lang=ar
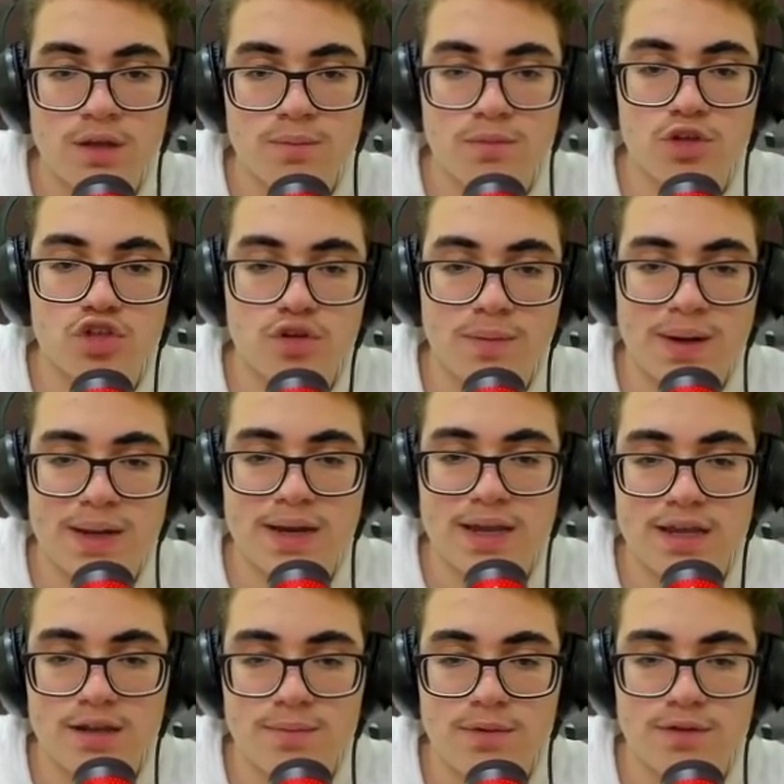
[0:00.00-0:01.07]
بيشوب على
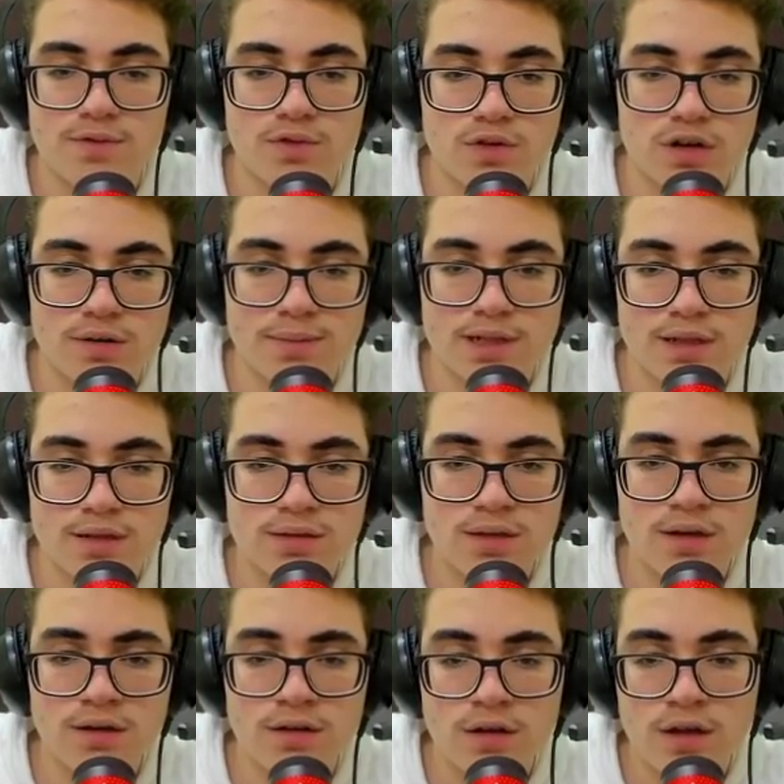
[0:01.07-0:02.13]
البي 4 رابط
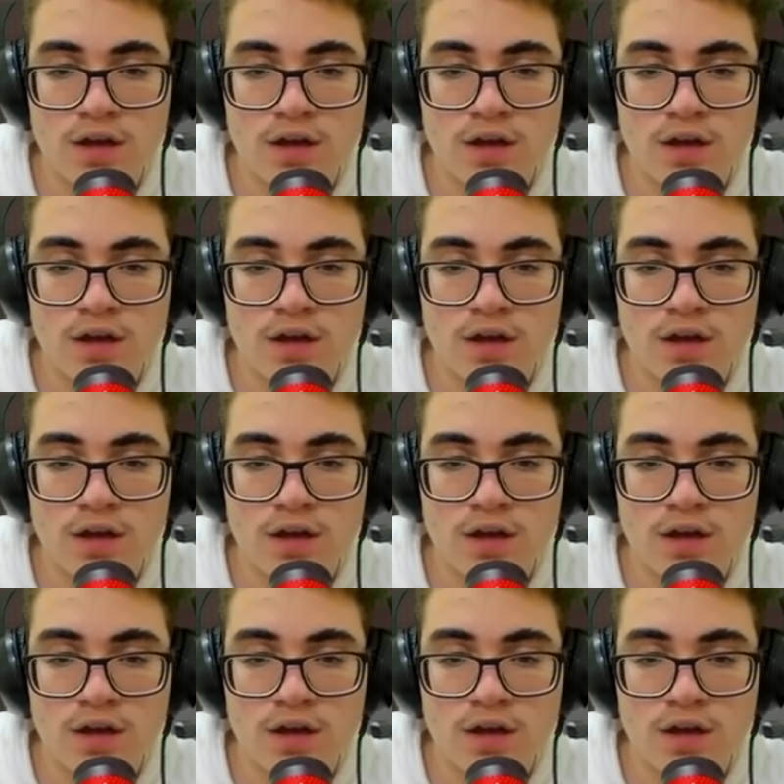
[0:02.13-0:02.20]
الحصان